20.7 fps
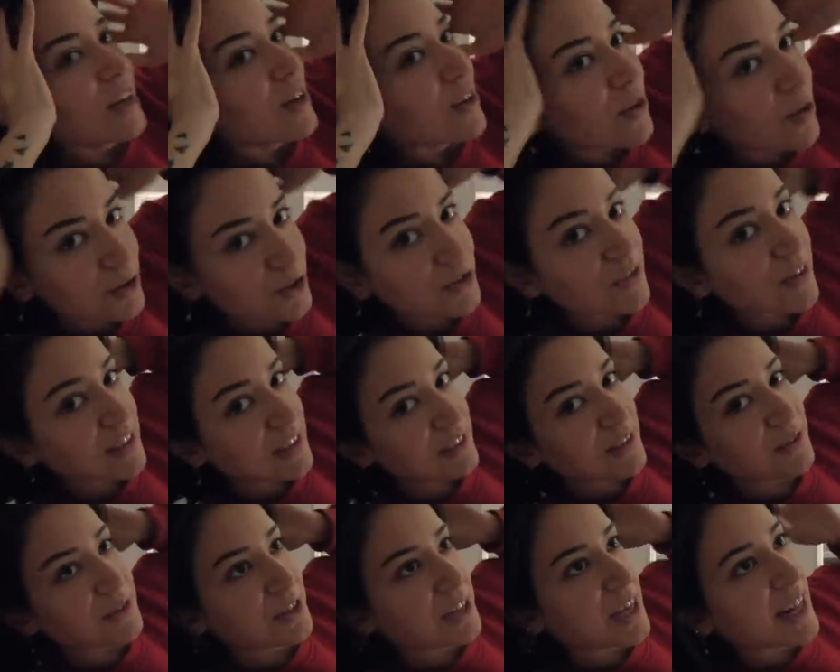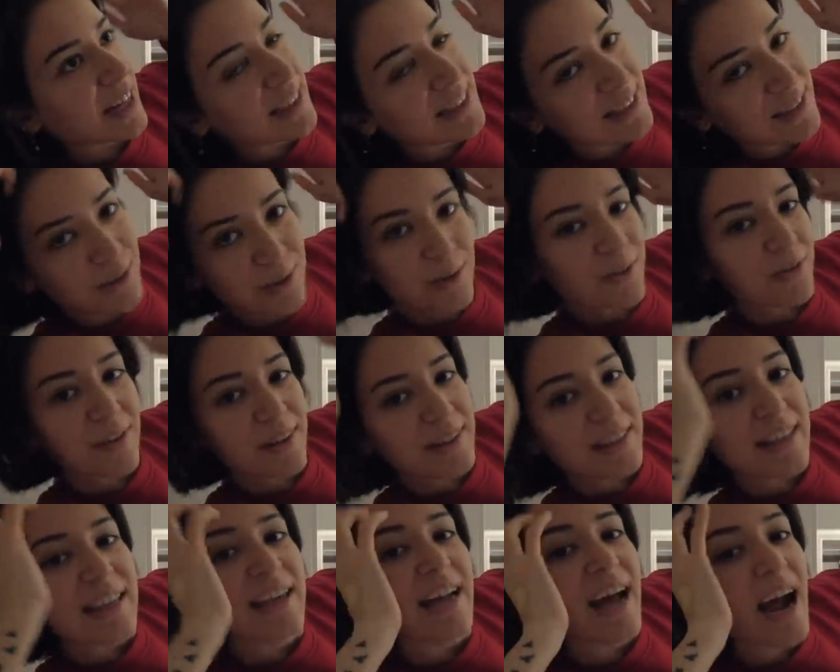Koç Üniversitesi'ne hoş geldiniz. Hukuk
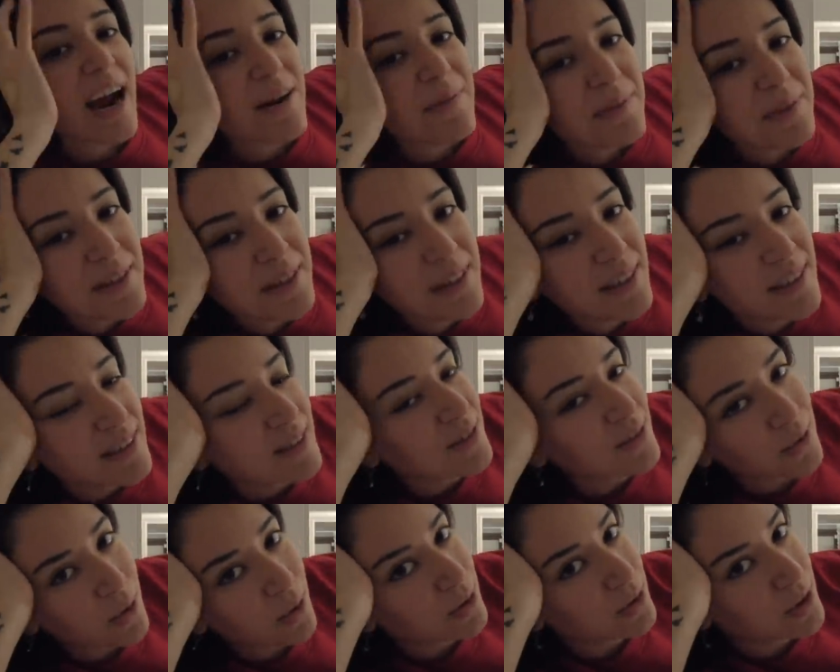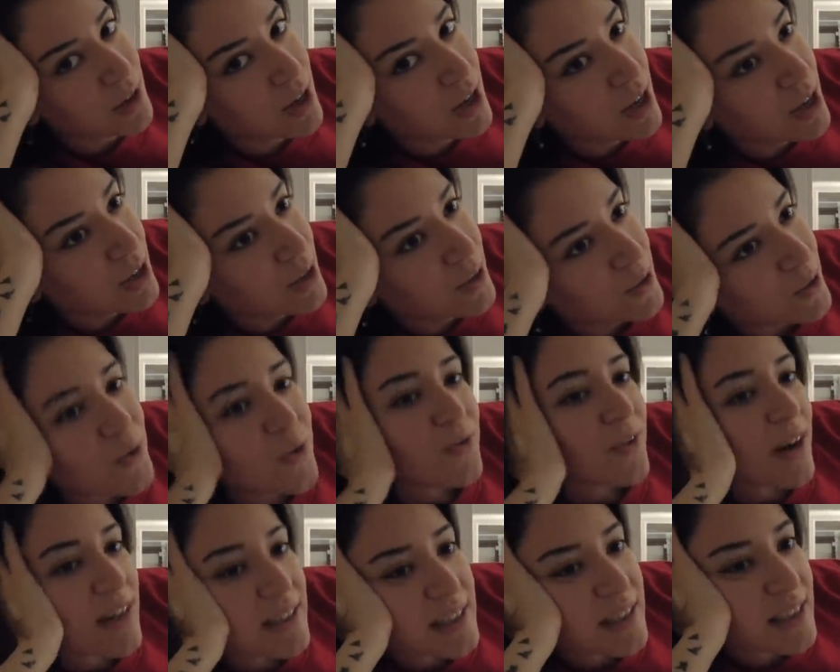fakültesinin her biri zor.
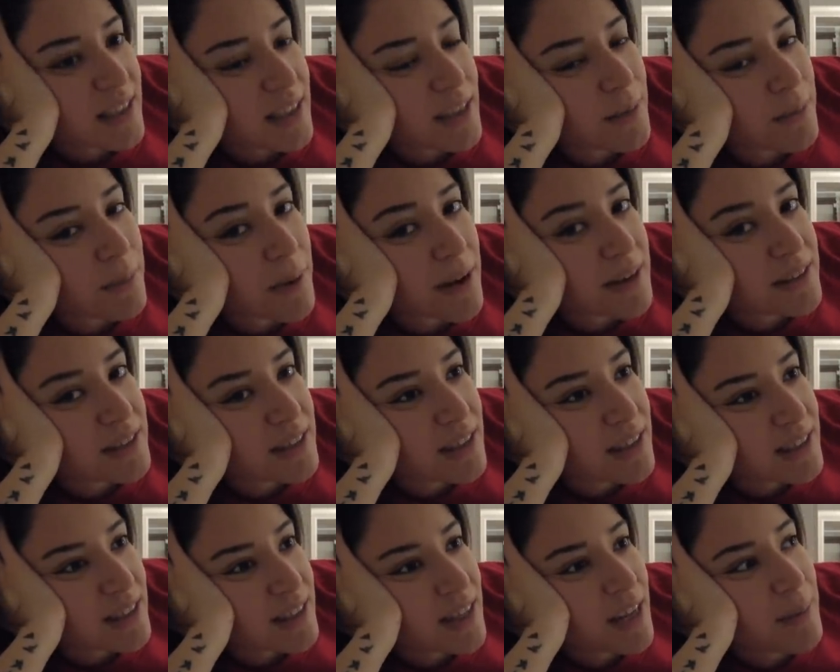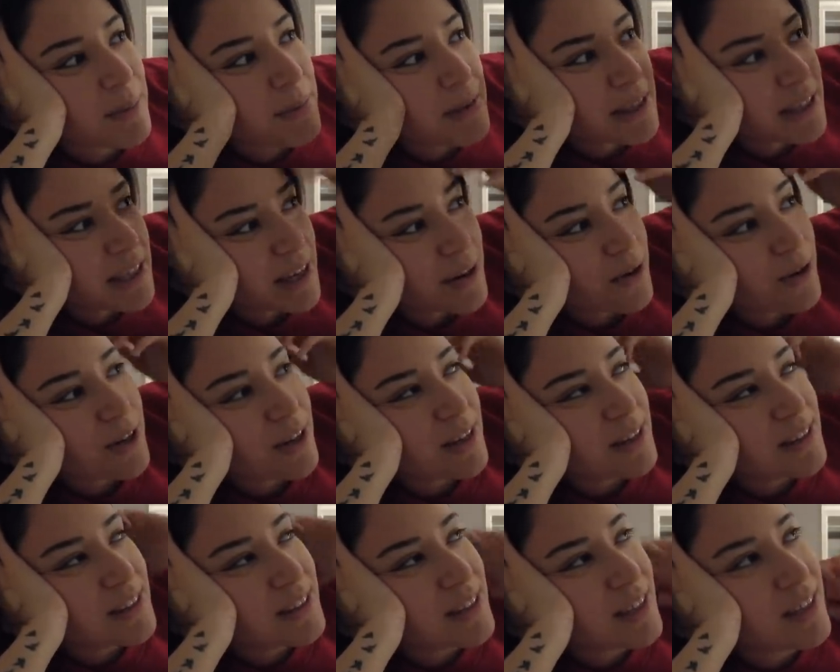Üniversitede bence lisede hep inek
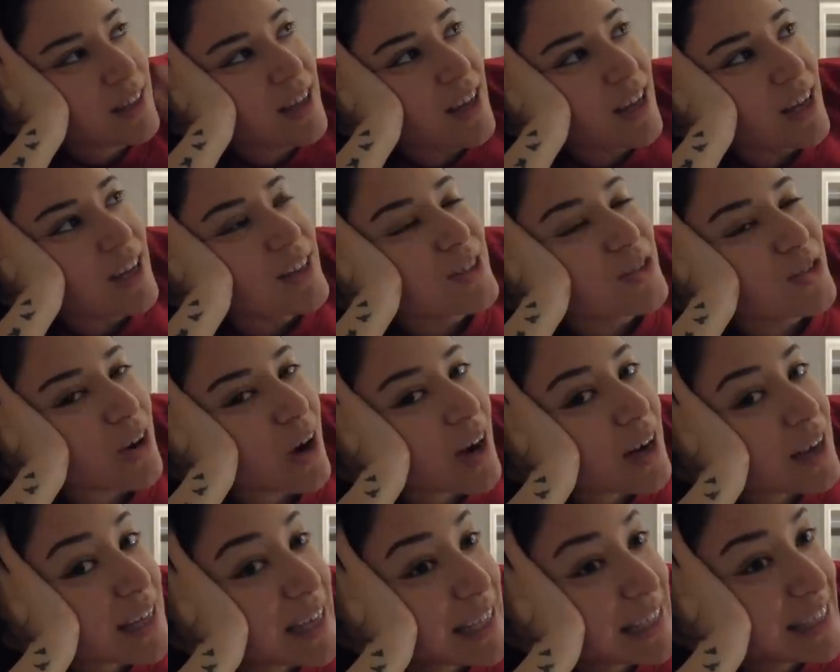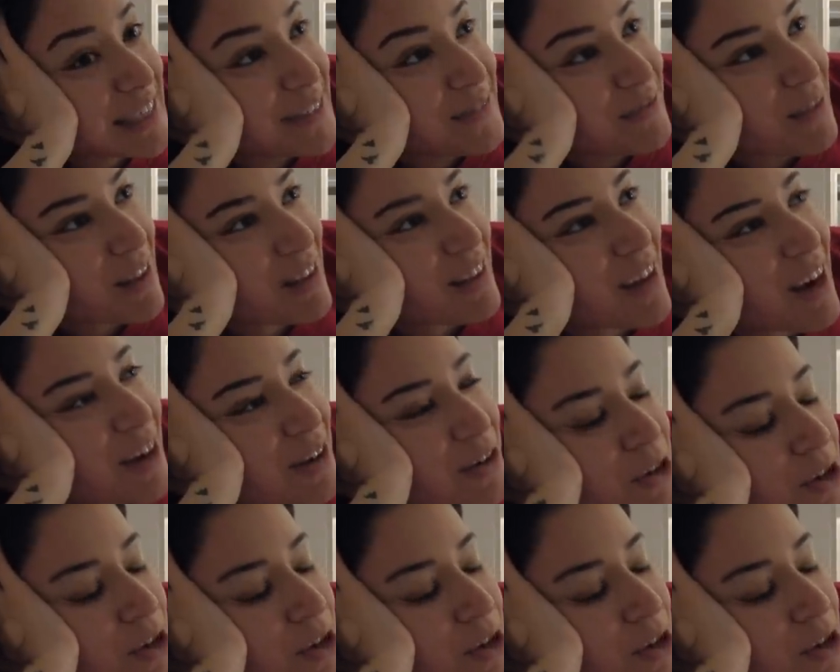olan insan şu an geçeyim yeter